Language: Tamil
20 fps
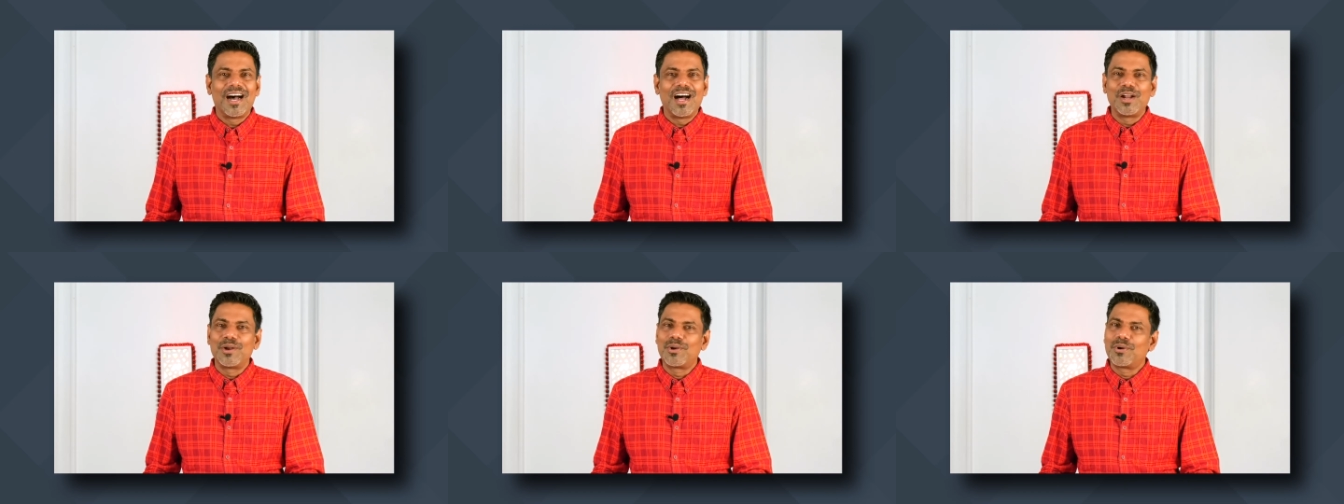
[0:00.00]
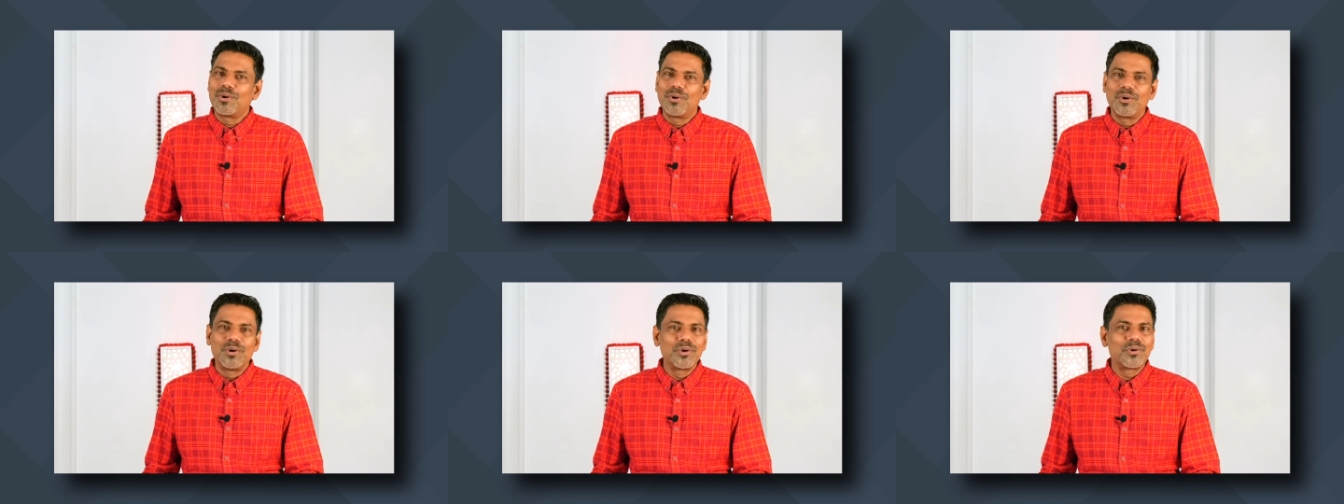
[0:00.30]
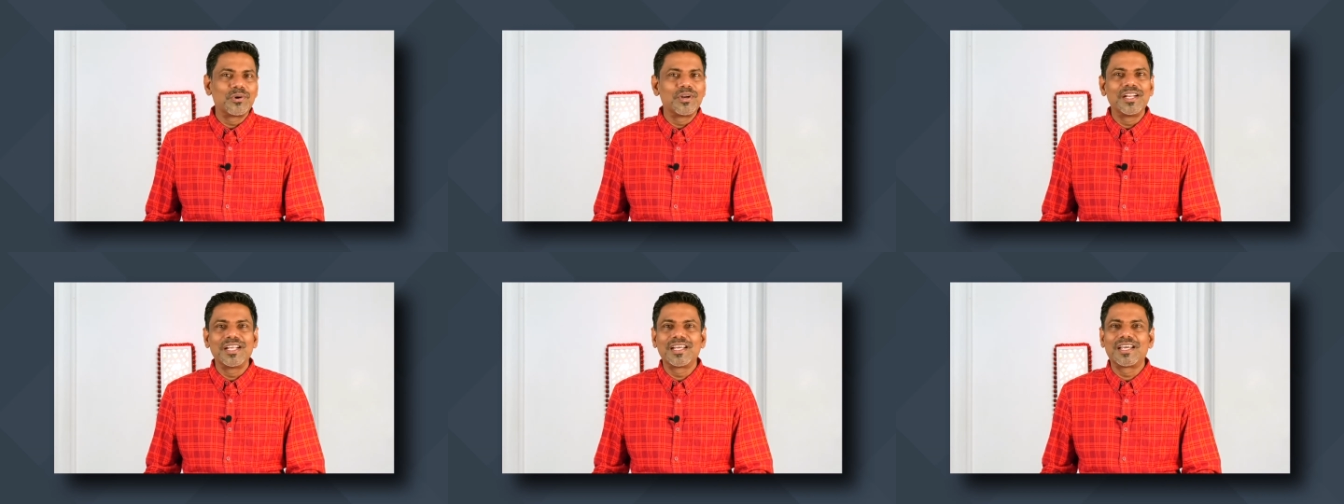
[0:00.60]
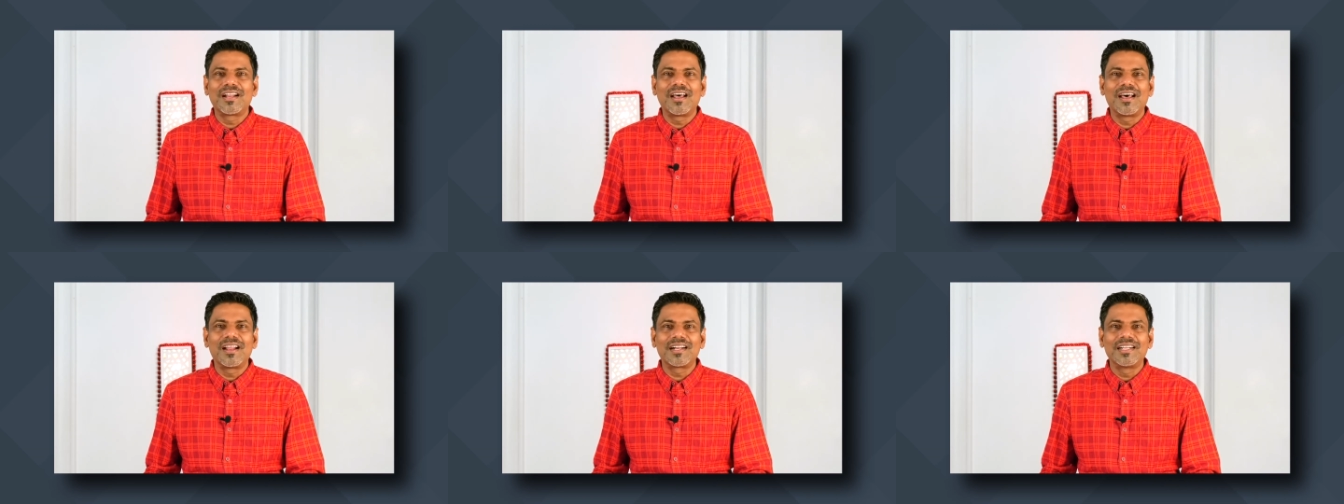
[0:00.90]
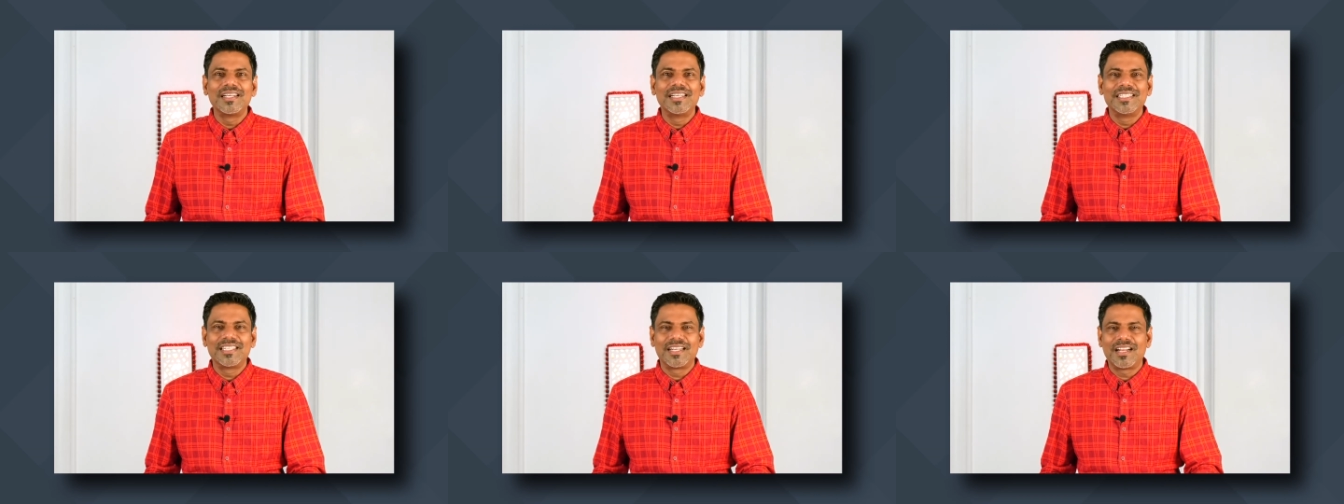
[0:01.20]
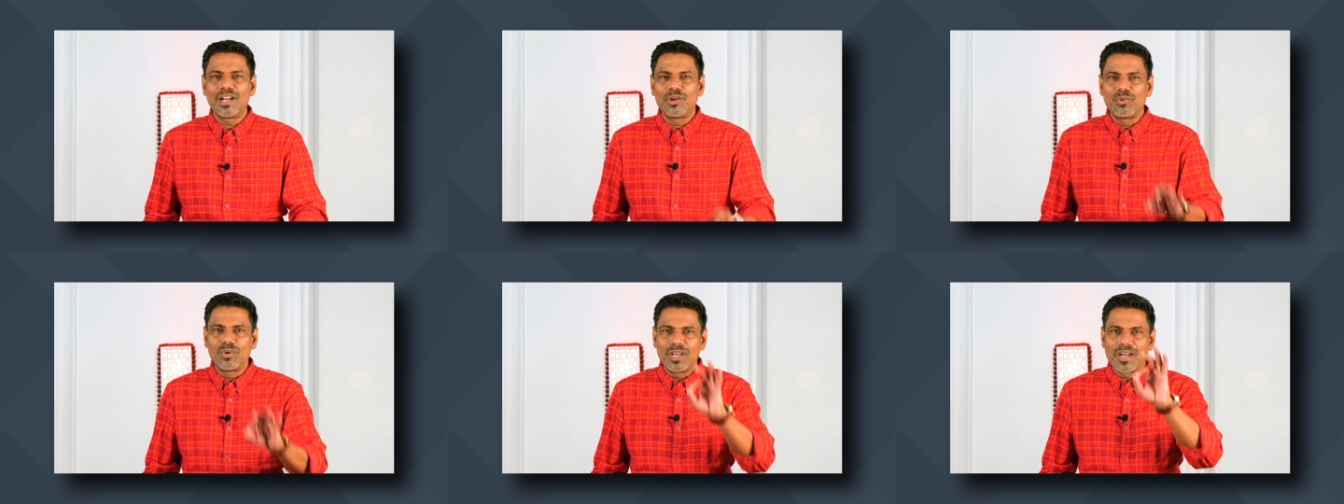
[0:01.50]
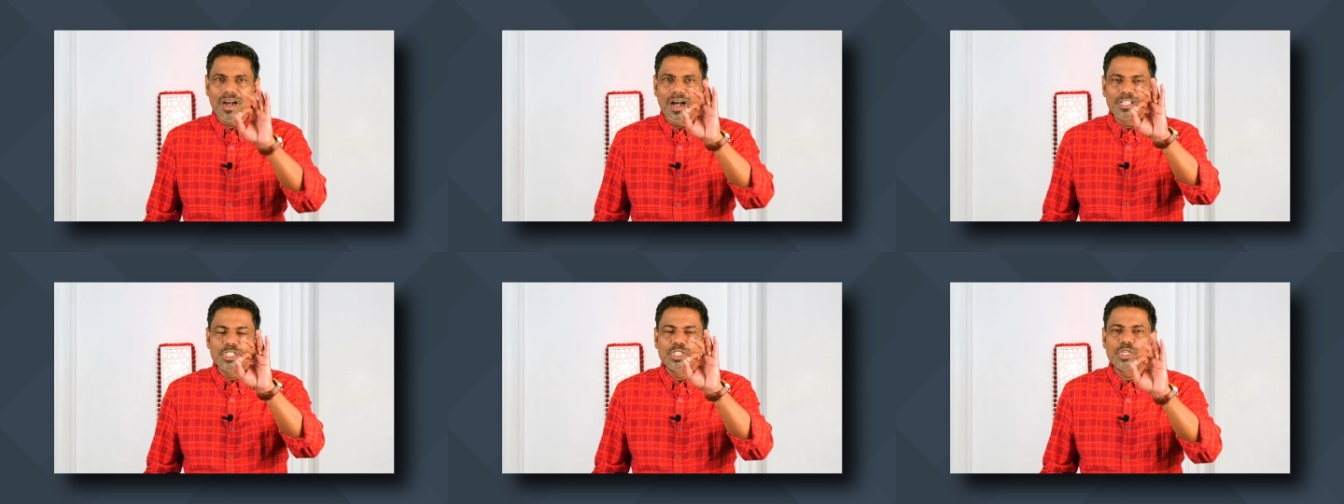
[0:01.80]
ஆண்டு உங்களோடு கூட இருக்கிறார் இந்த நாள்
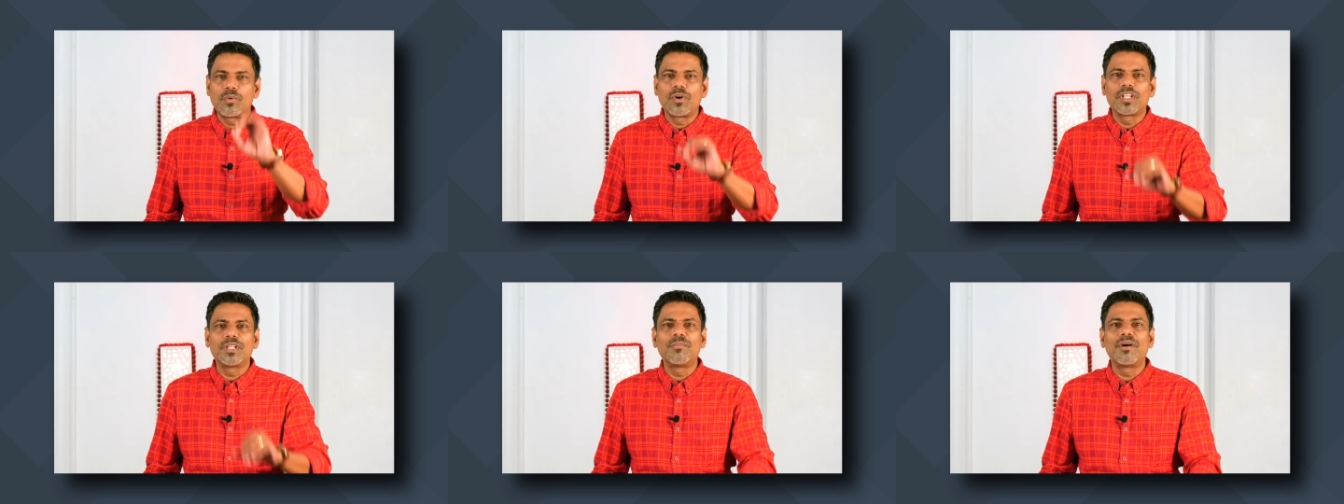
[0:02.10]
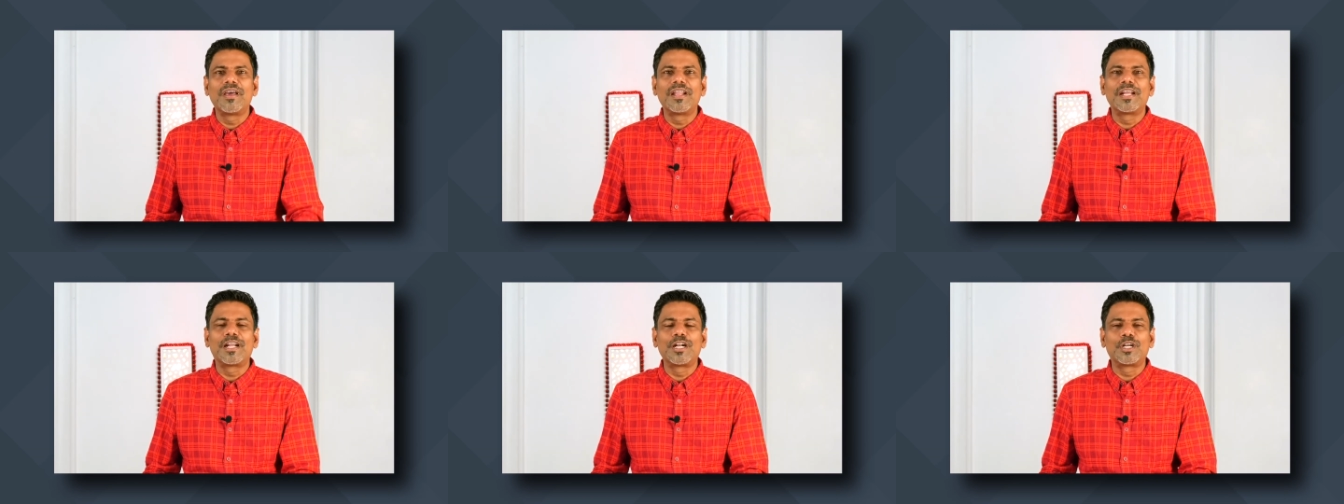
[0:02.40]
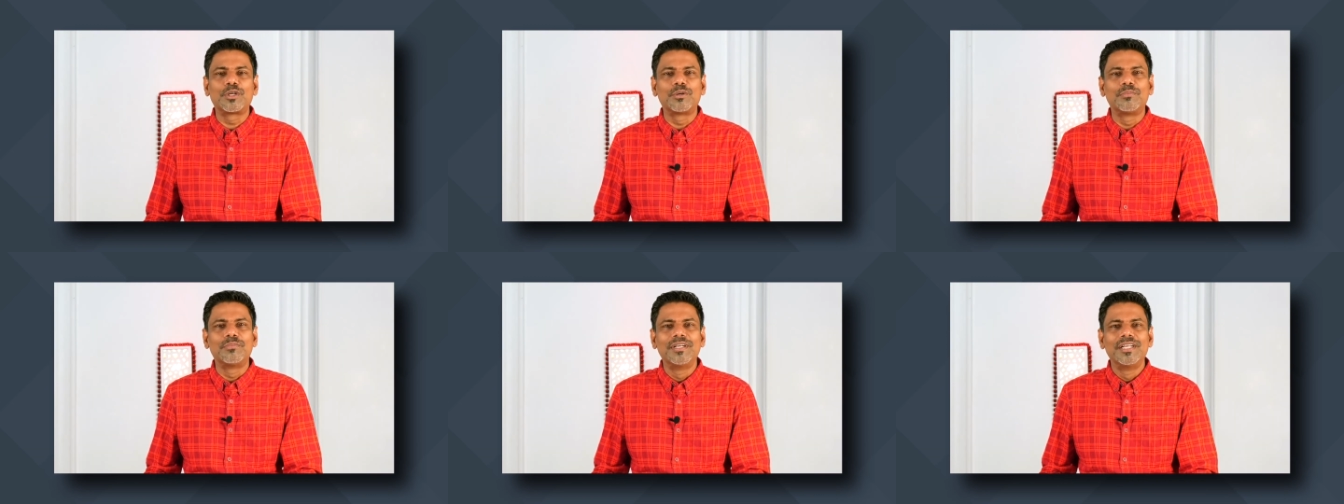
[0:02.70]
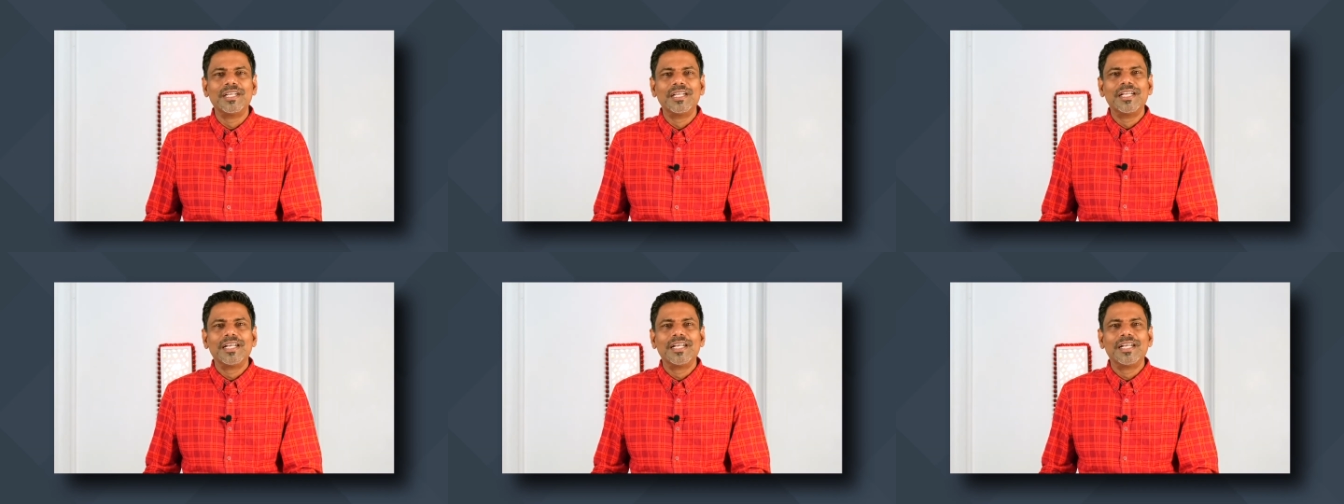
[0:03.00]
உங்களுக்கு ஆசீர்வாதமா இருக்கட்டும்